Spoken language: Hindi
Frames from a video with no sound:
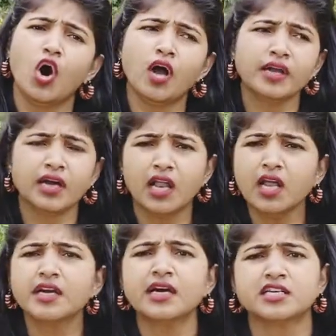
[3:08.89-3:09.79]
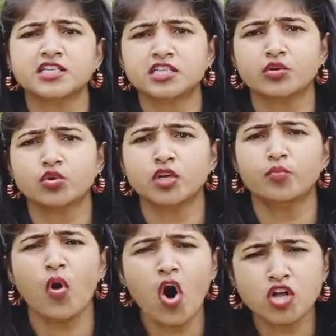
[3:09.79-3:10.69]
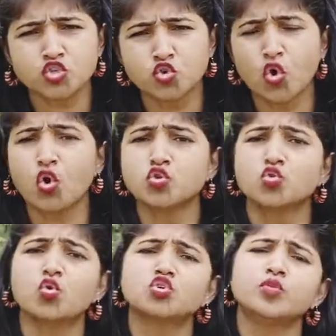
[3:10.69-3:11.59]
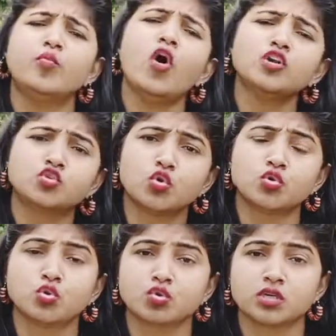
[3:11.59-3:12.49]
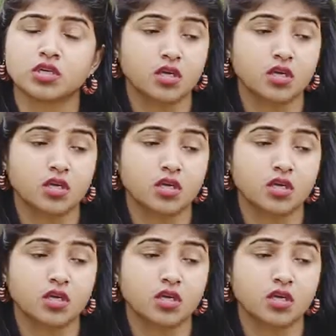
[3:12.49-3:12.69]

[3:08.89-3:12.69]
और एक अलग ही हंसी थी उनकी बहुत जोरों जोरों से बहुत जोरों जोरों से